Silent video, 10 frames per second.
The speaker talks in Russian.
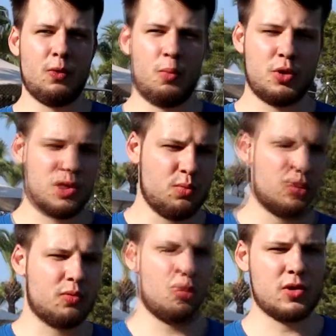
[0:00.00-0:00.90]
Но
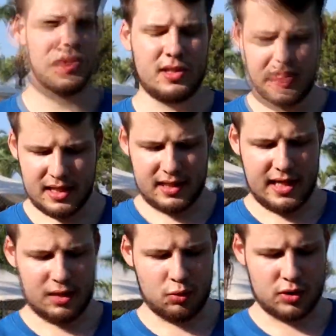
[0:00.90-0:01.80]
почему-то в гол Сент-Этьена
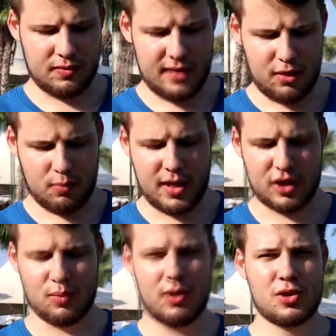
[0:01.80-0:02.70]
я тоже верю,
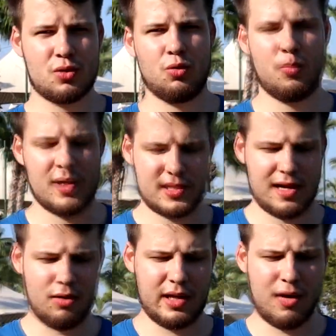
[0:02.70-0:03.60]
поэтому рискну и
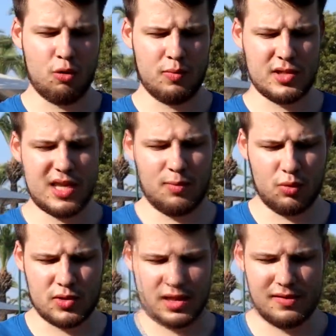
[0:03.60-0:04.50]
поставлю на обе
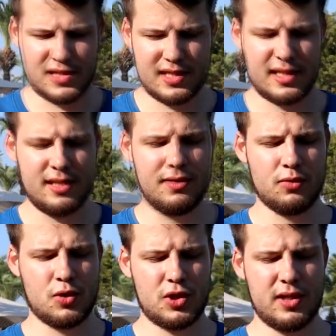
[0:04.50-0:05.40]
забьют за коэффициент
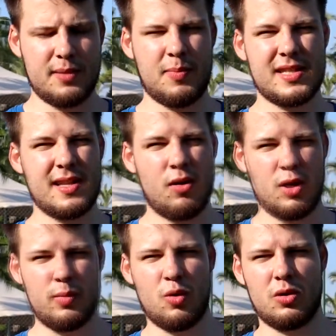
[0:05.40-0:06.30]
1.94. Поставлю
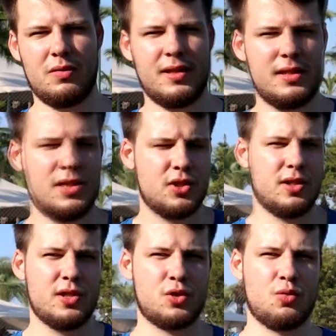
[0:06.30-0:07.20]
немного,
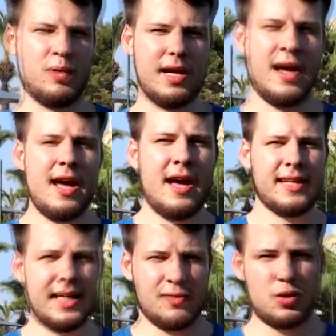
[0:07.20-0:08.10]
2300 рублей.
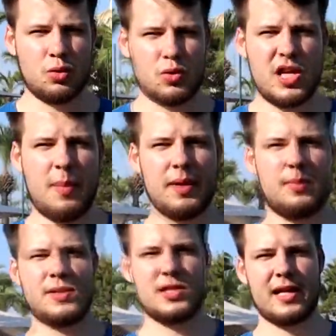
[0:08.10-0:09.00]
На этом все, друзья.
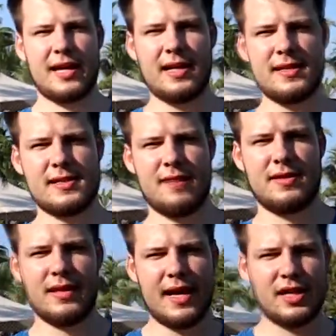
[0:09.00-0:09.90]
Подписывайтесь на канал,
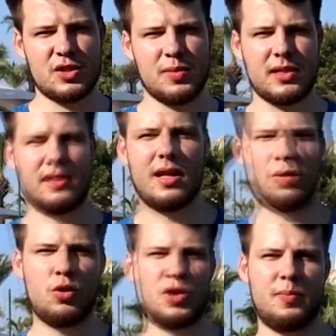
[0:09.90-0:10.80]
ставьте лайки, жмите на
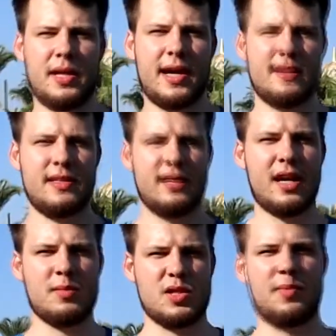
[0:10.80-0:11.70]
колокольчик, переходите в
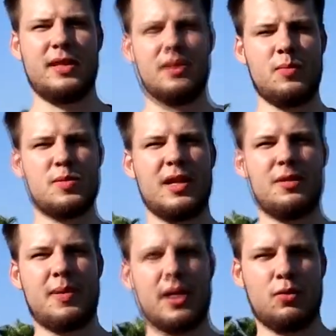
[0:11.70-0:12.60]
Телеграм за дополнительными
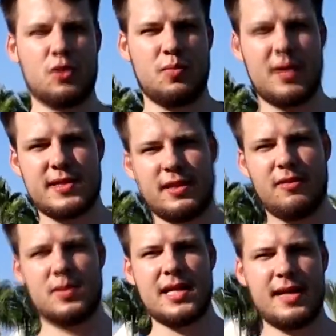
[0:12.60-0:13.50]
бесплатными прогнозами по
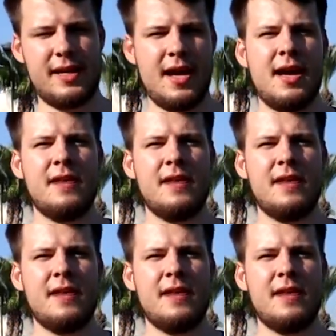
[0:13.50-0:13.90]
ссылке в описании.